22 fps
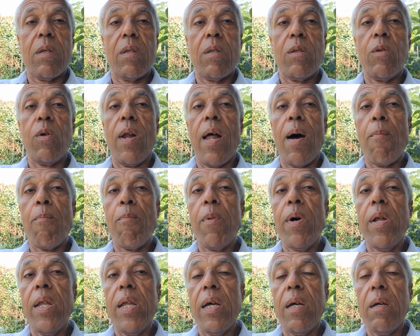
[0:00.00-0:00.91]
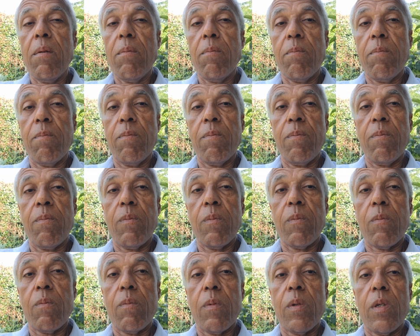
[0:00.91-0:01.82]
de la monnaie
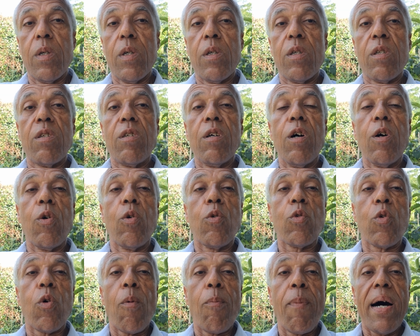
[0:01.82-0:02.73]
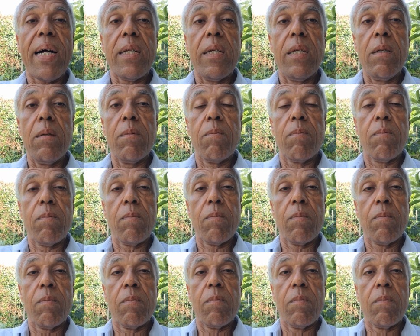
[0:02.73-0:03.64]
sans contrepartie,
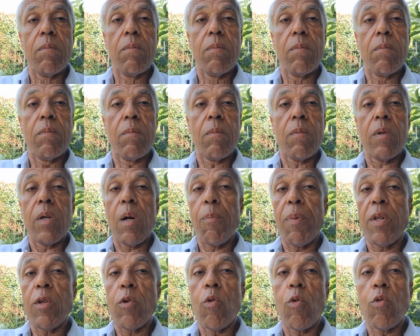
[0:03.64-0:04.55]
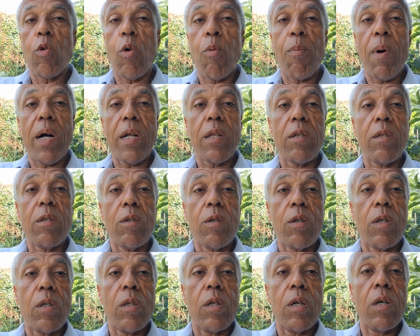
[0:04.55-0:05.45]
il n'y a pas de contrepartie
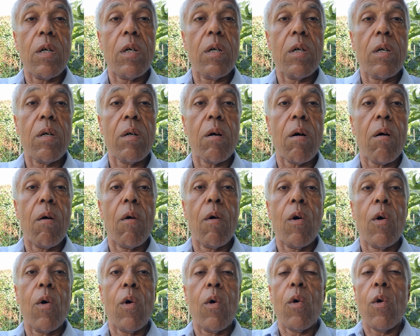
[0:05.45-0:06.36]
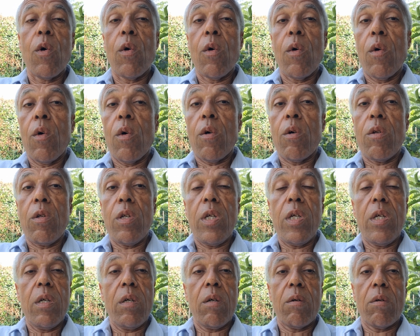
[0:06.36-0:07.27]
en or,
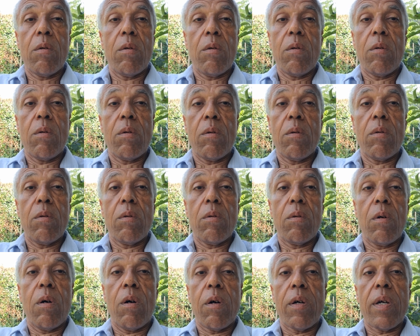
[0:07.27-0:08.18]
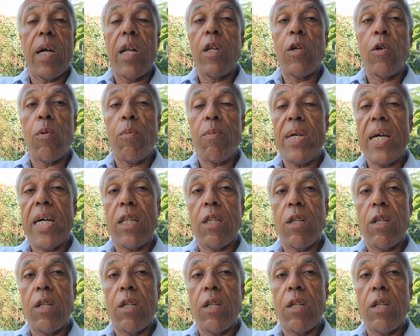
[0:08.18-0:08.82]
ni euh, en quelque bien